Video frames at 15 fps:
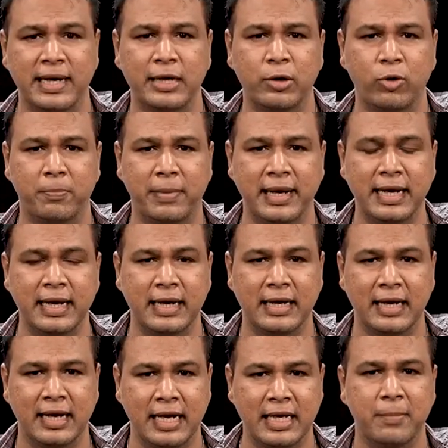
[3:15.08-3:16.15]
படிக்கிற ஒரு
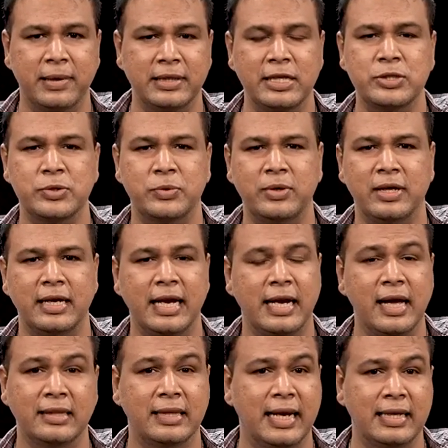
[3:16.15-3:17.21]
பையன்கிட்ட நான் இதை பற்றி சொன்னேன்
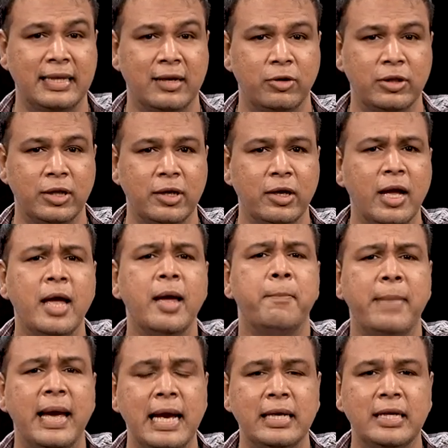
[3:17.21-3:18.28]
ஏன்னா அந்த டயத்தில் வந்து
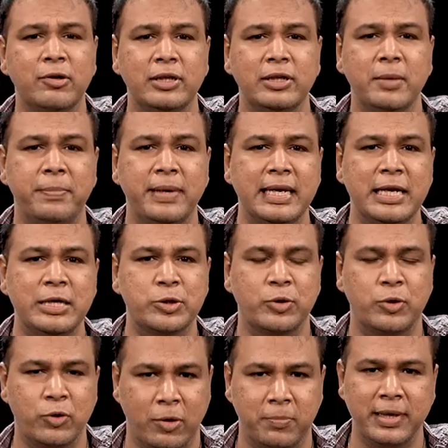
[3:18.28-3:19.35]
மேலுக்கு வந்து பீரியட்ஸ்
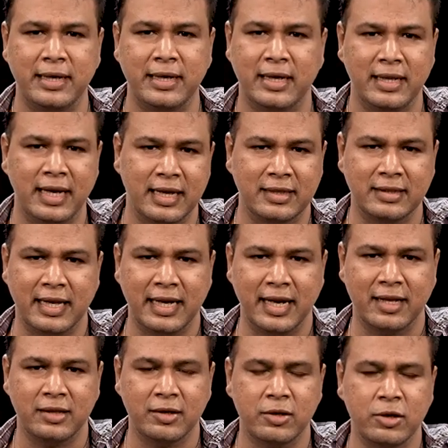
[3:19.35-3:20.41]
வரும் அப்படின்றது எனக்கு
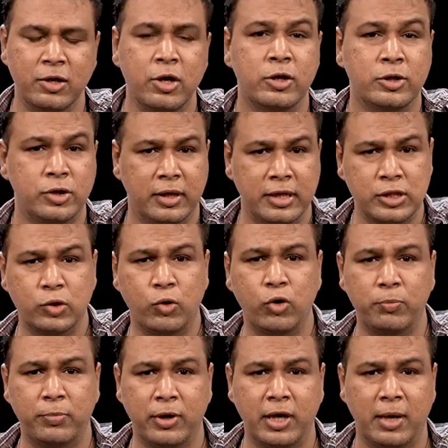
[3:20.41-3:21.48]
தெரியாது ஸோ அது
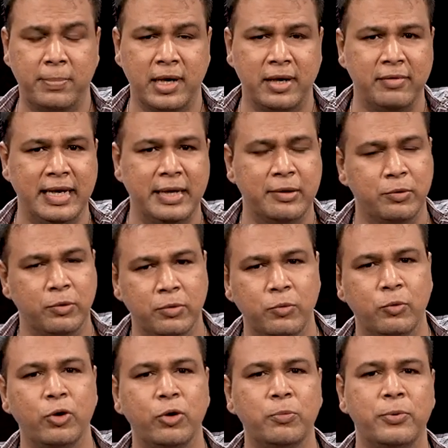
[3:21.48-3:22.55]
ஸ்கூல் பூரா பரவி
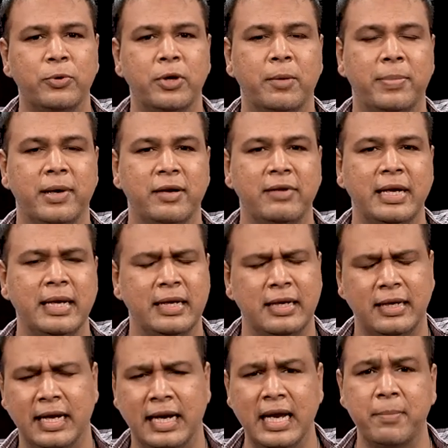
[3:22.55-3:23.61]
ஊர் பூரா பரவி
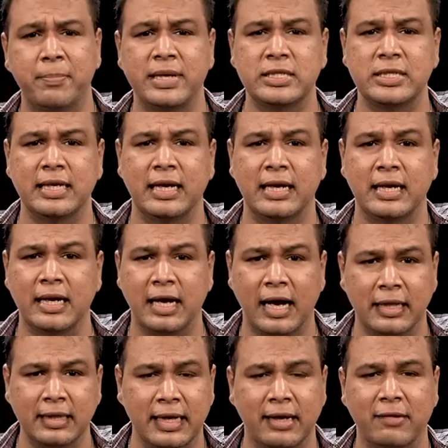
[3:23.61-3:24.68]
நிறைய பிரச்சனைகளை
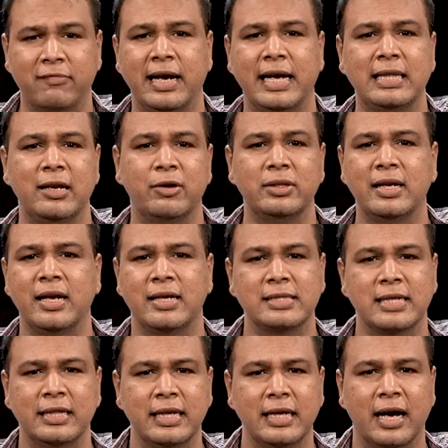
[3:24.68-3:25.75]
அந்த வயதில் வந்து
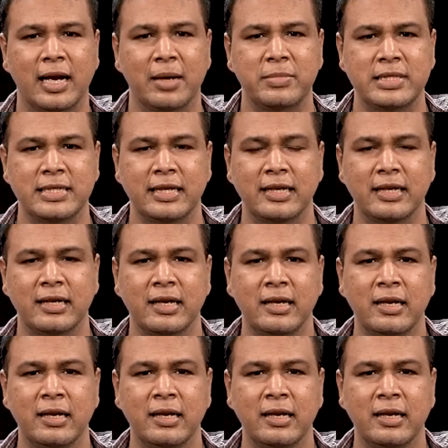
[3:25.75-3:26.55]
நான் சந்திக்க ஆரம்பித்தேன்